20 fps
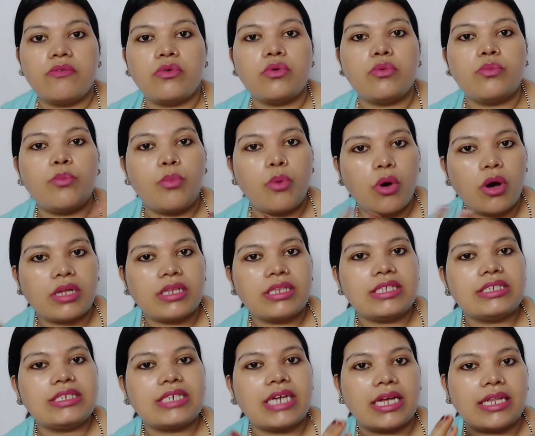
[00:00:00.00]
वो
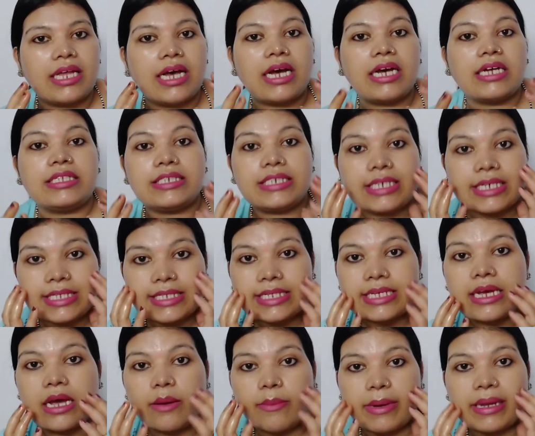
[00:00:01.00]
बहुत ही ज़्यादा अच्छे
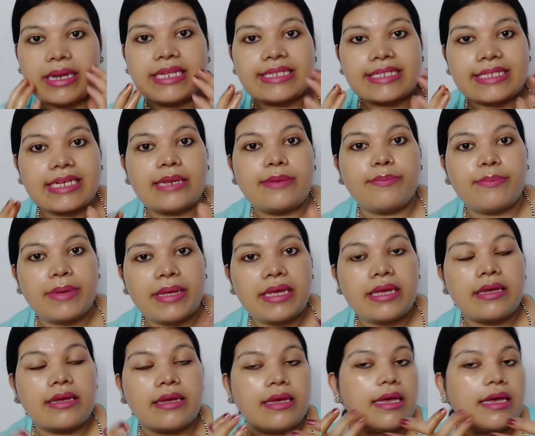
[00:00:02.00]
से हमारे स्किन पे